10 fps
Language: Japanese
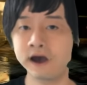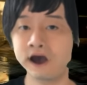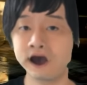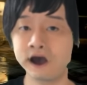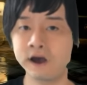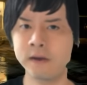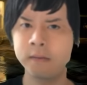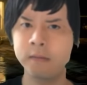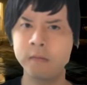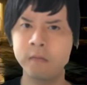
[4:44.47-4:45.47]
ね
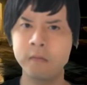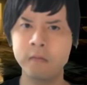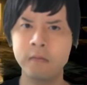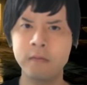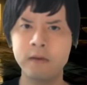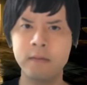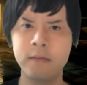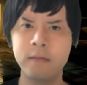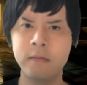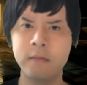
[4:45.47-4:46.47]
こういうやつね
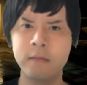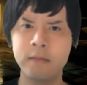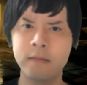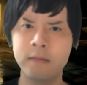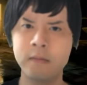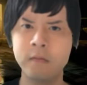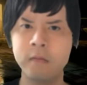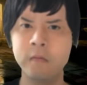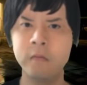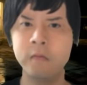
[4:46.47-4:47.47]
絶対ねあ
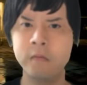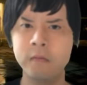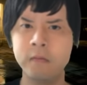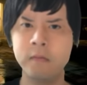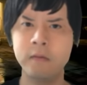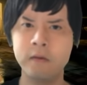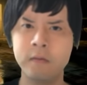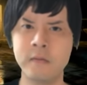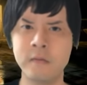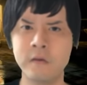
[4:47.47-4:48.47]
のクラスの一
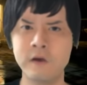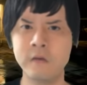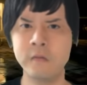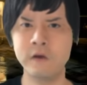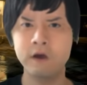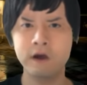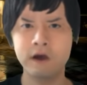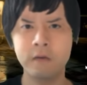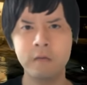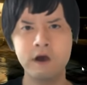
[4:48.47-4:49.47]
番後ろの列
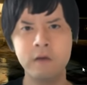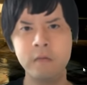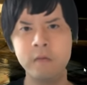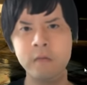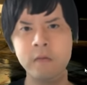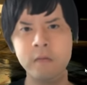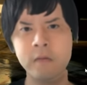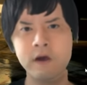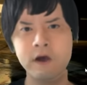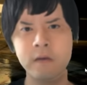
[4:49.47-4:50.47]
でバイシュスワ
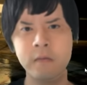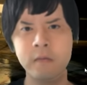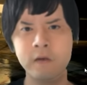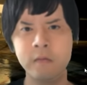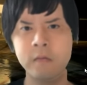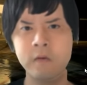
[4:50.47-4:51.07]
しているオタクを